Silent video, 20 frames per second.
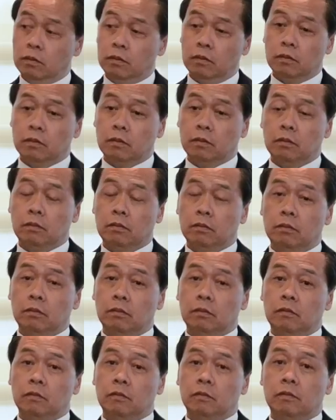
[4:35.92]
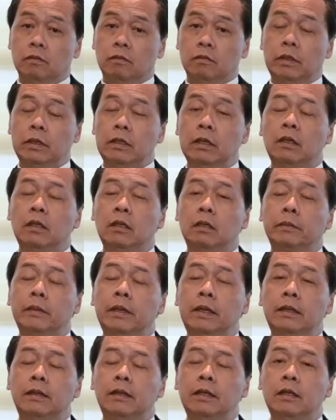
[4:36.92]
รับมันยันยัง
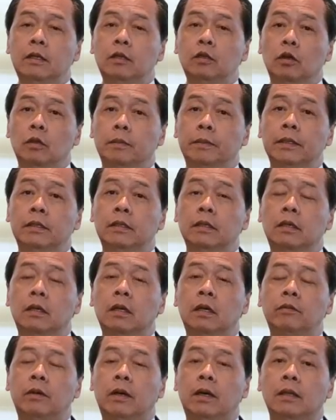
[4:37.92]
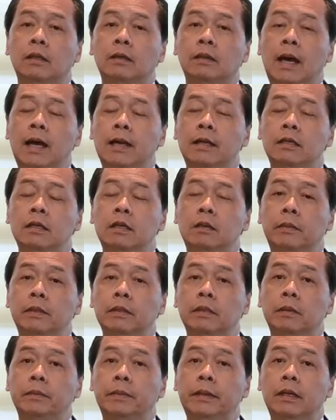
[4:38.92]
ไม่ได้ตีโจทย์ไปถึงขั้นว่าตายจริง
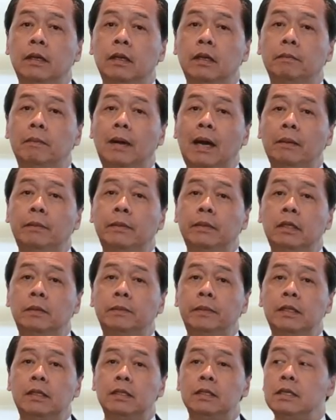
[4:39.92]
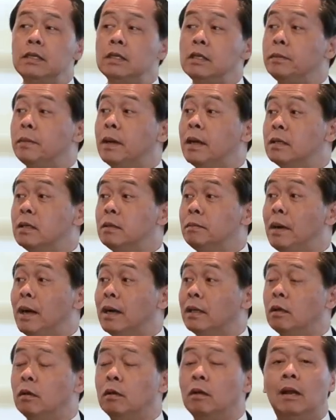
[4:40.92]
มันจะเป็นเงินบาทมันจะเป็นสี่สิบห้าสิ
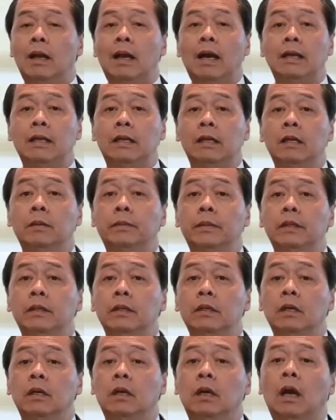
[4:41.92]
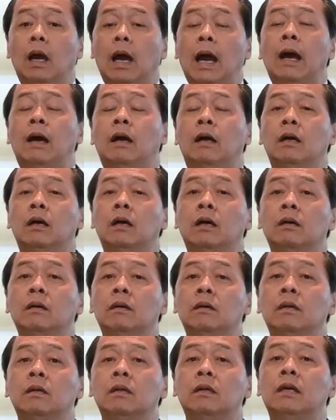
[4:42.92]
บาทต่อดอลลาร์อย่างที่ไม่ถึงอ่ะ
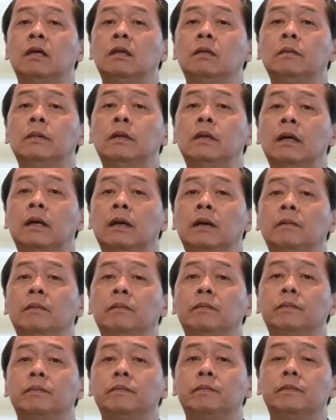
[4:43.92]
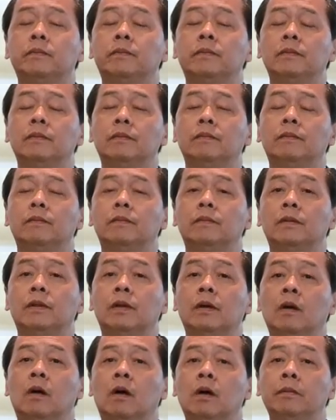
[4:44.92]
ในเมื่อ
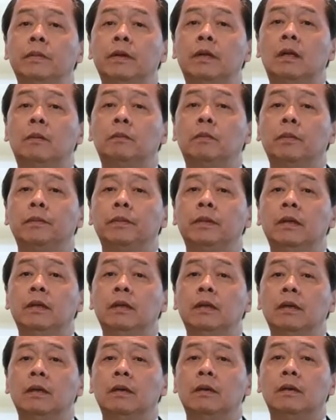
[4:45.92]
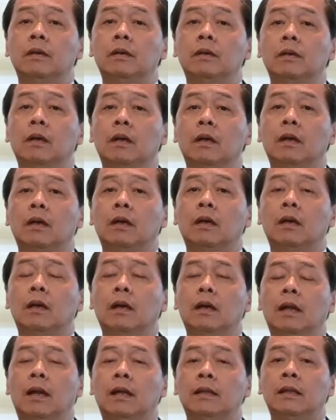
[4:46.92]
ตะก่อนเป็นระบบที่
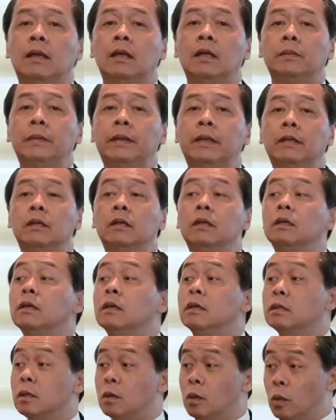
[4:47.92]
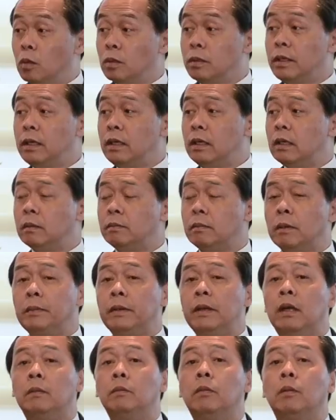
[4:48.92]
อัตราแลกเปลี่ยนกึ่งๆจะคงที่มา
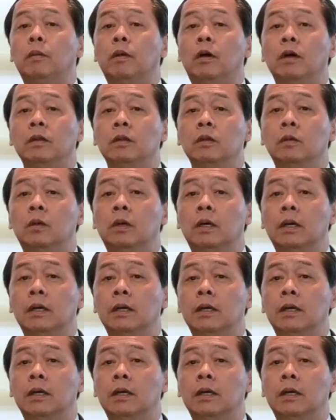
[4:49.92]
เป็นระบบลอยตัว